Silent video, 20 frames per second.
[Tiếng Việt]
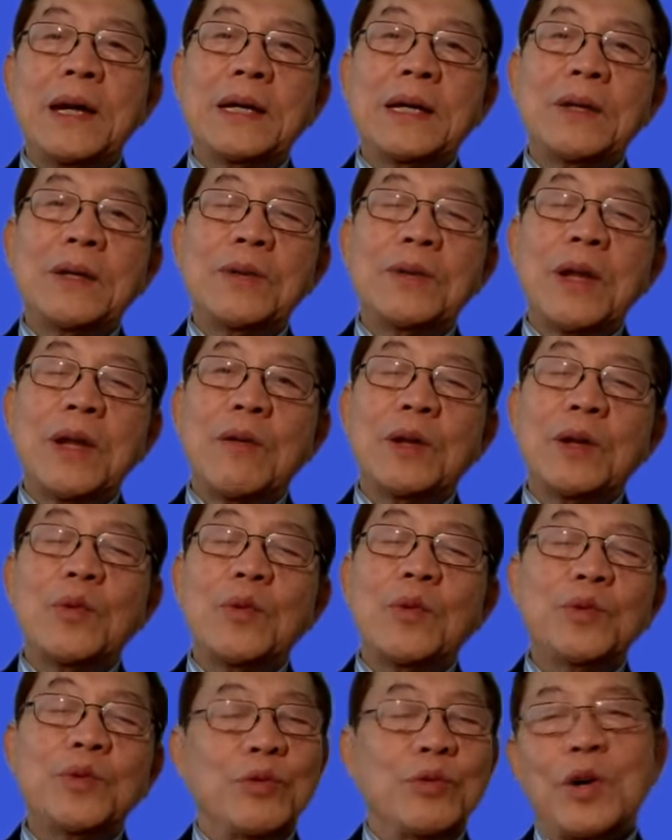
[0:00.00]
chúng ta có thuốc
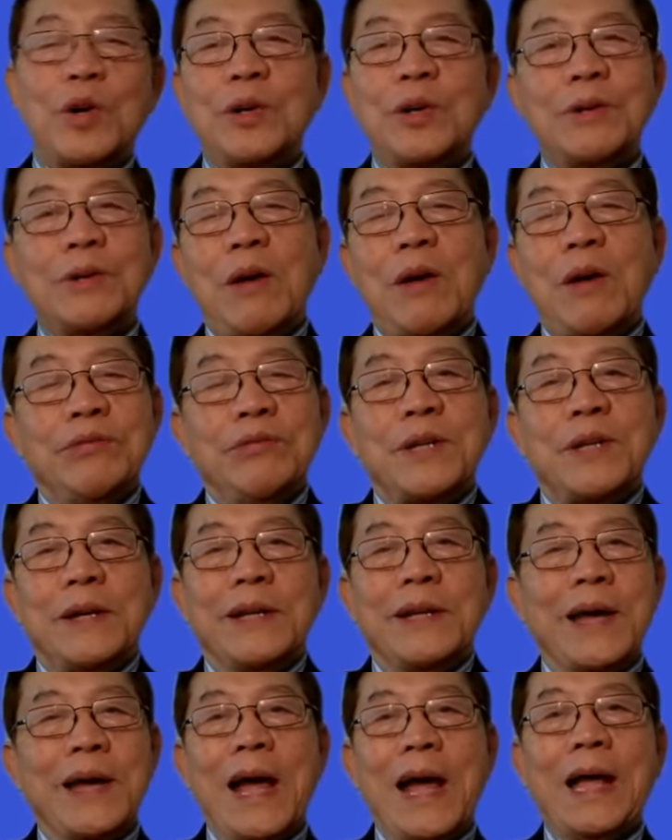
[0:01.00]
chủng rồi, chúng ta không sợ
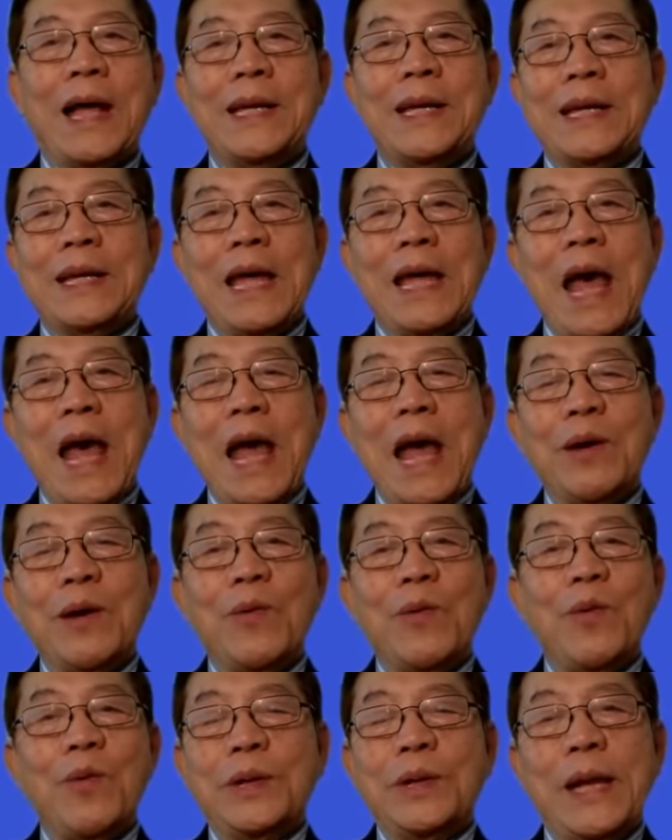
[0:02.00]
gì cả, ai
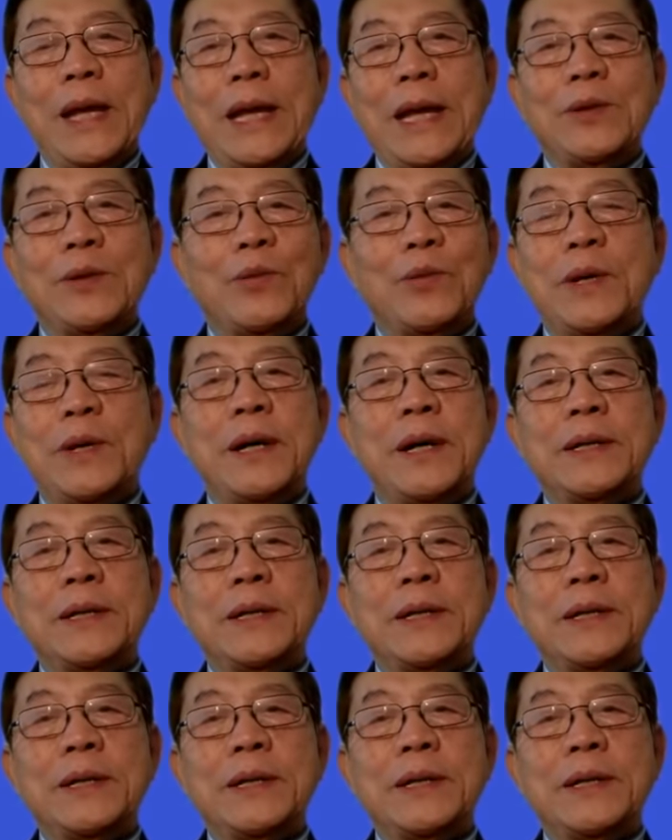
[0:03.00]
cũng có thể chủng ngừa.